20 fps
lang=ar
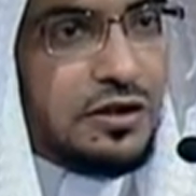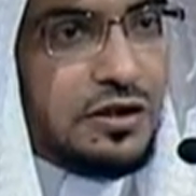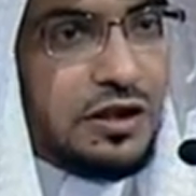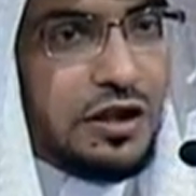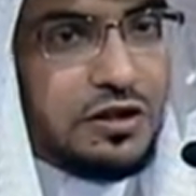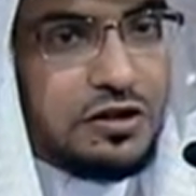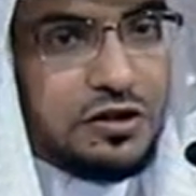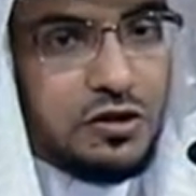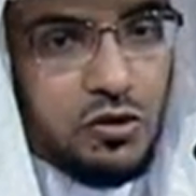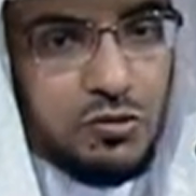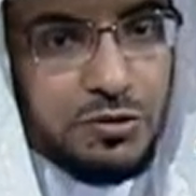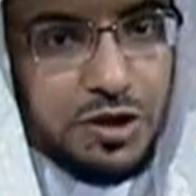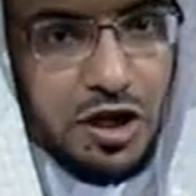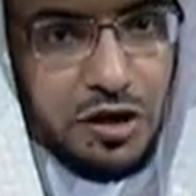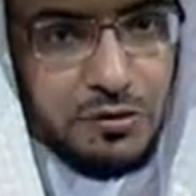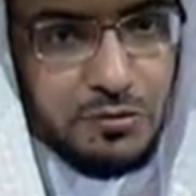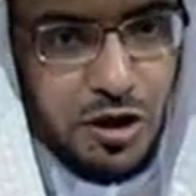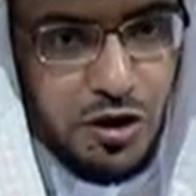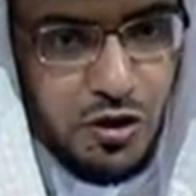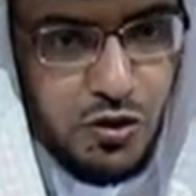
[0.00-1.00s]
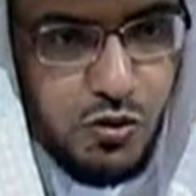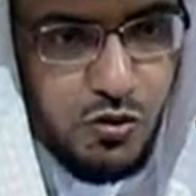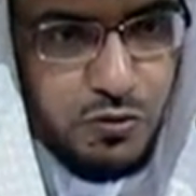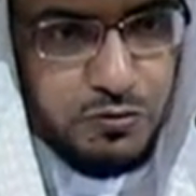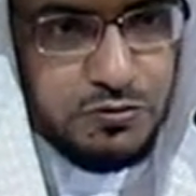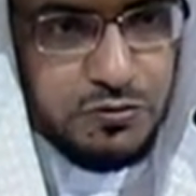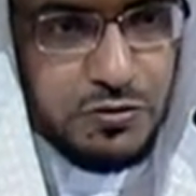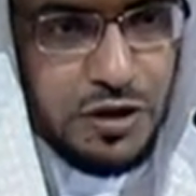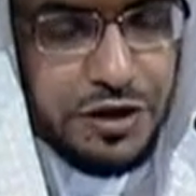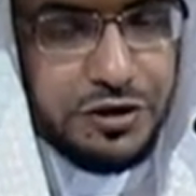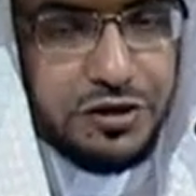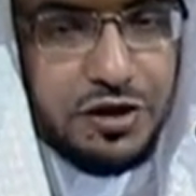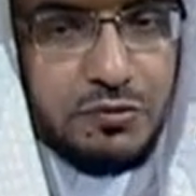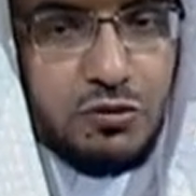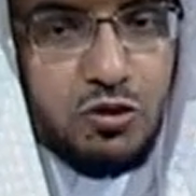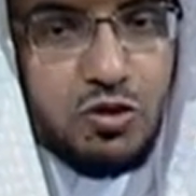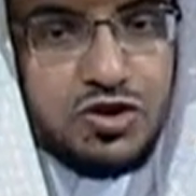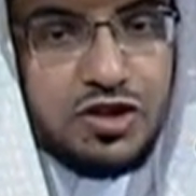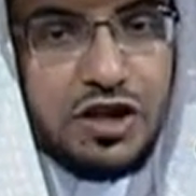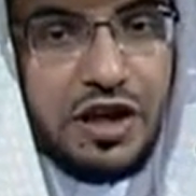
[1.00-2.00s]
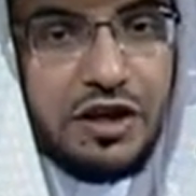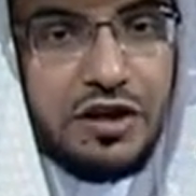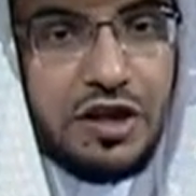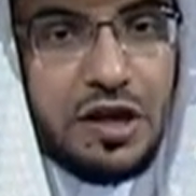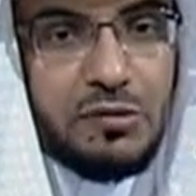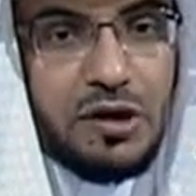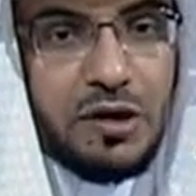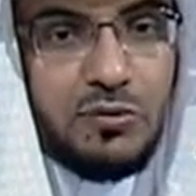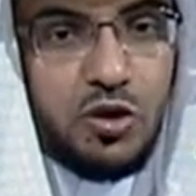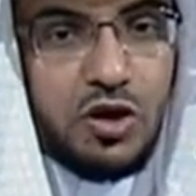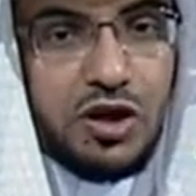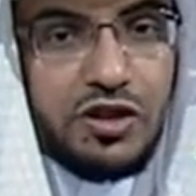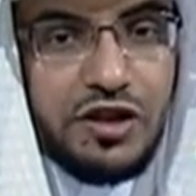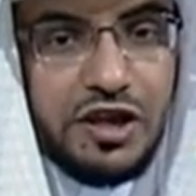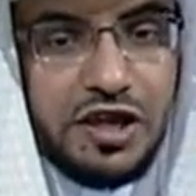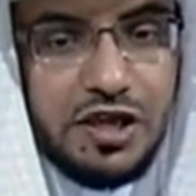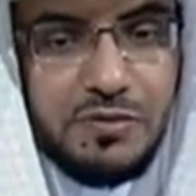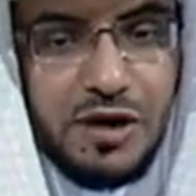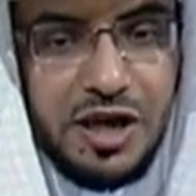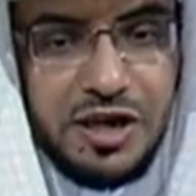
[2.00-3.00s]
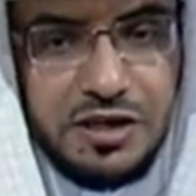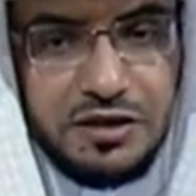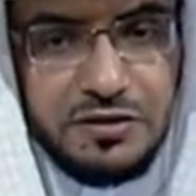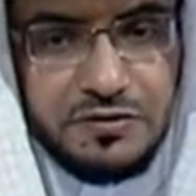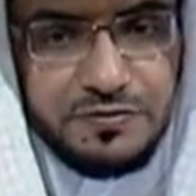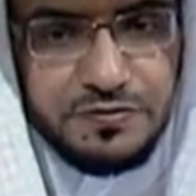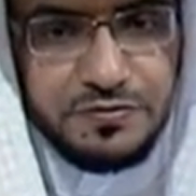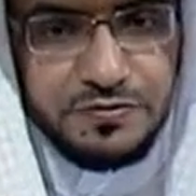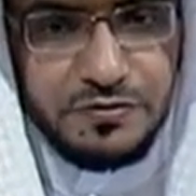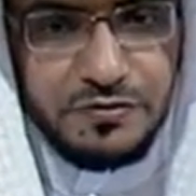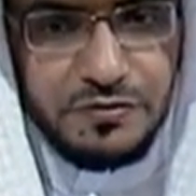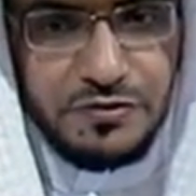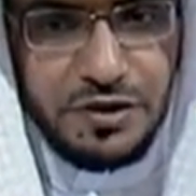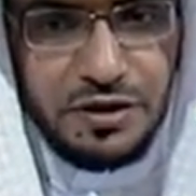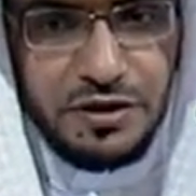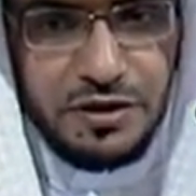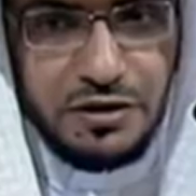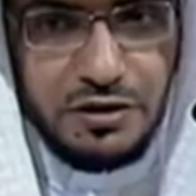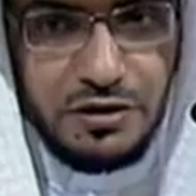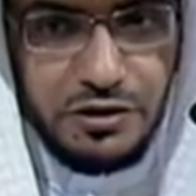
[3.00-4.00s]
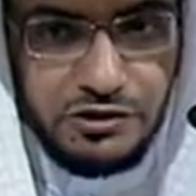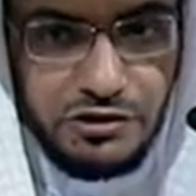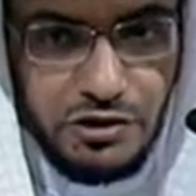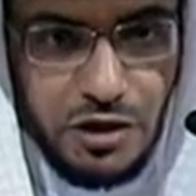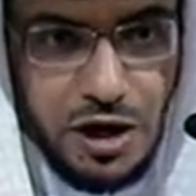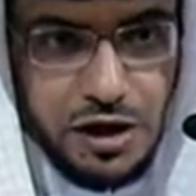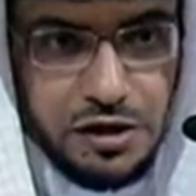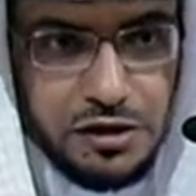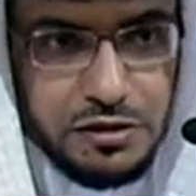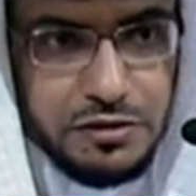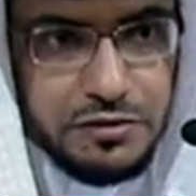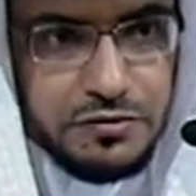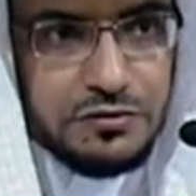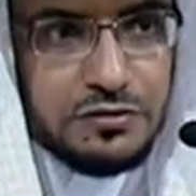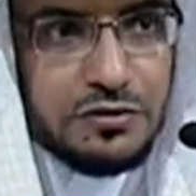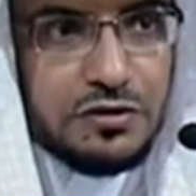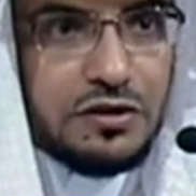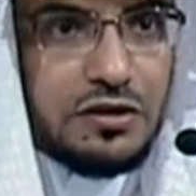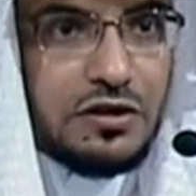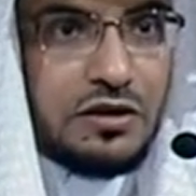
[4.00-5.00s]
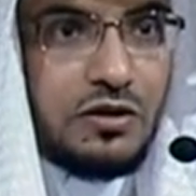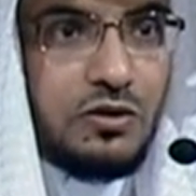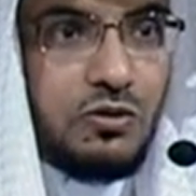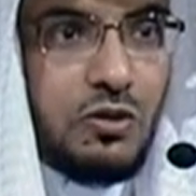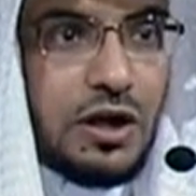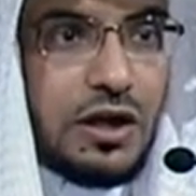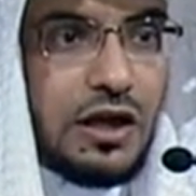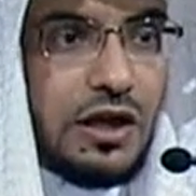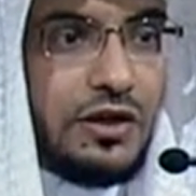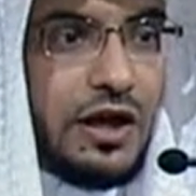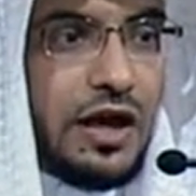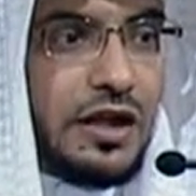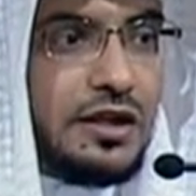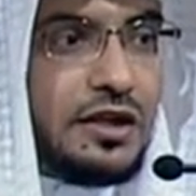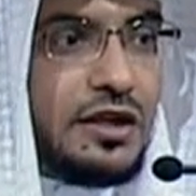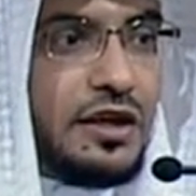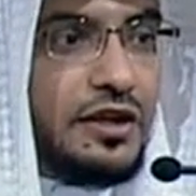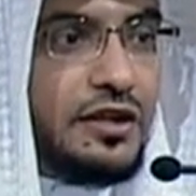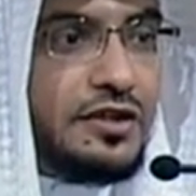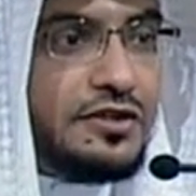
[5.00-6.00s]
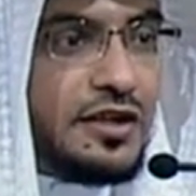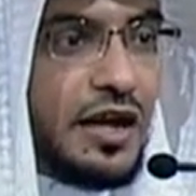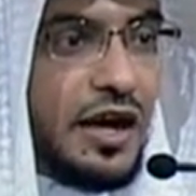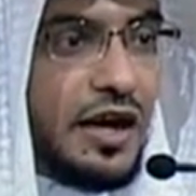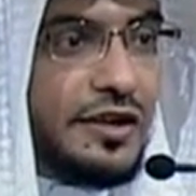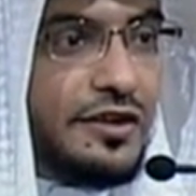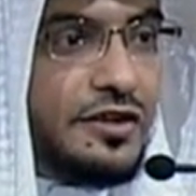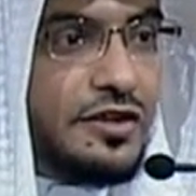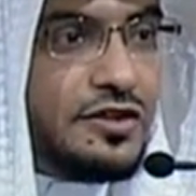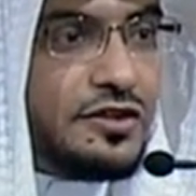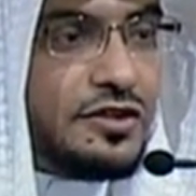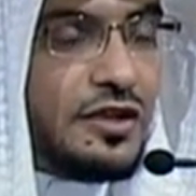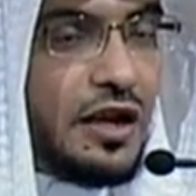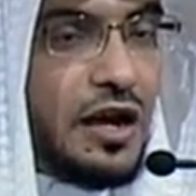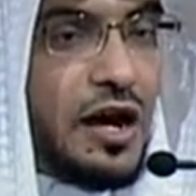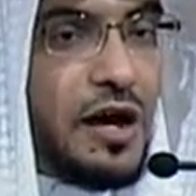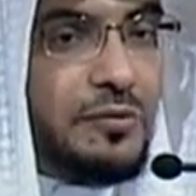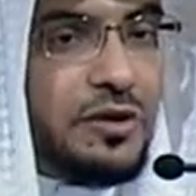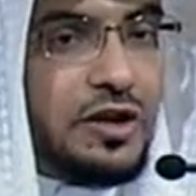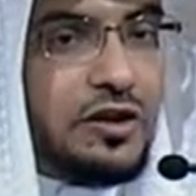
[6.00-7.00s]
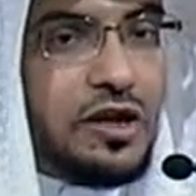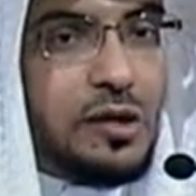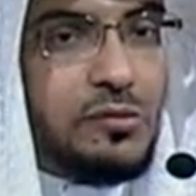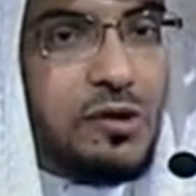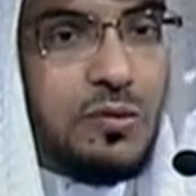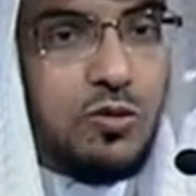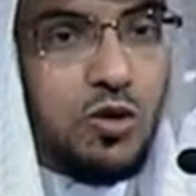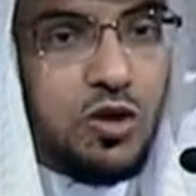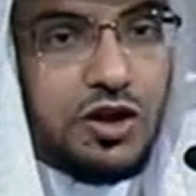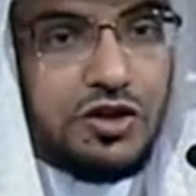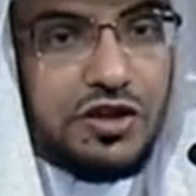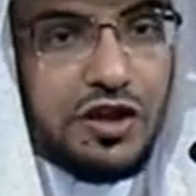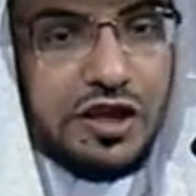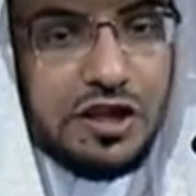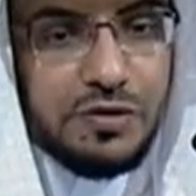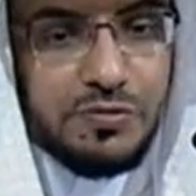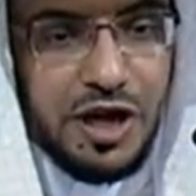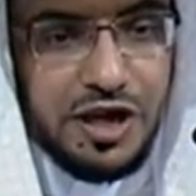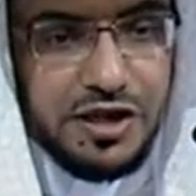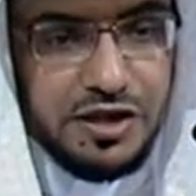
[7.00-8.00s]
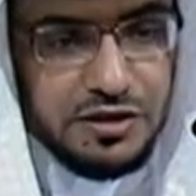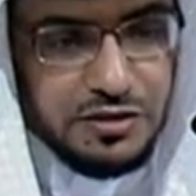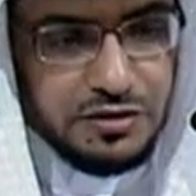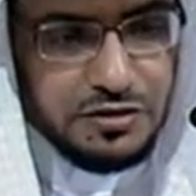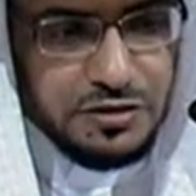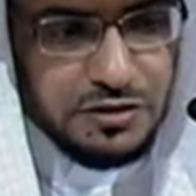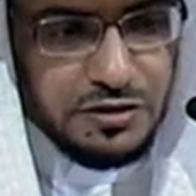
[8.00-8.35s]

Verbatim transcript: لأنه من المعلوم أن موسى إنما بعث لبني إسرائيل وكذلك عيسى عليه السلام إنما بعث لبني